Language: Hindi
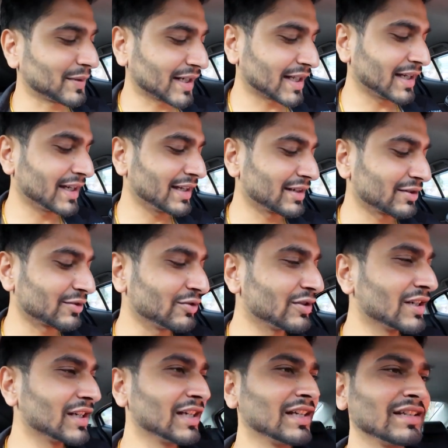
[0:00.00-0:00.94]
पकड़ाया इनको
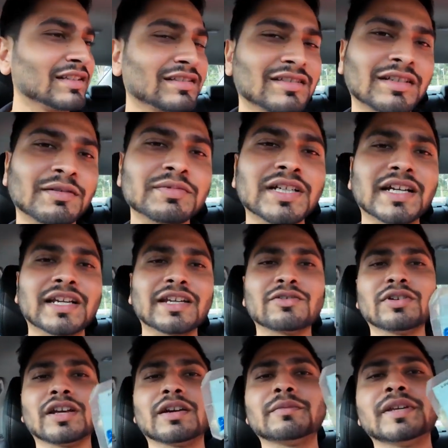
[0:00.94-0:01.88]
तब जाके
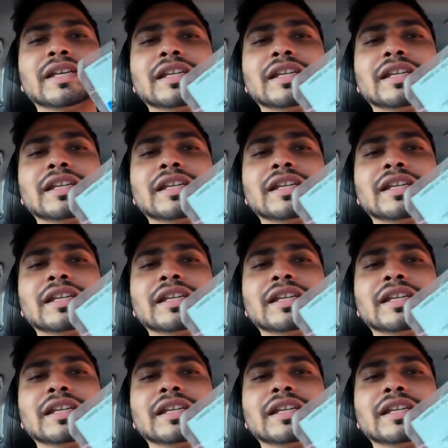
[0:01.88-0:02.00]
इन्होंने हमें